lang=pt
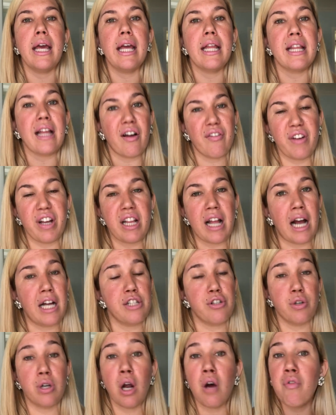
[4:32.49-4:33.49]
Na
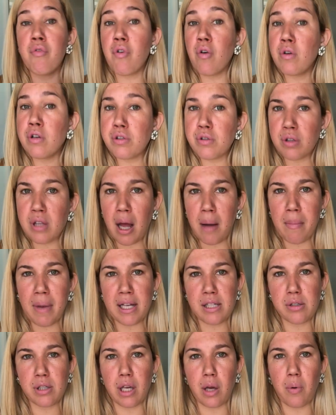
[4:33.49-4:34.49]
verdade, eu não vou estudar
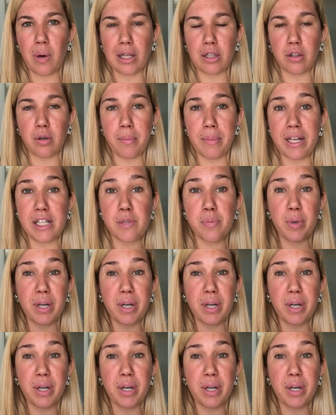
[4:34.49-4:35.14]
mais do que quatro meses,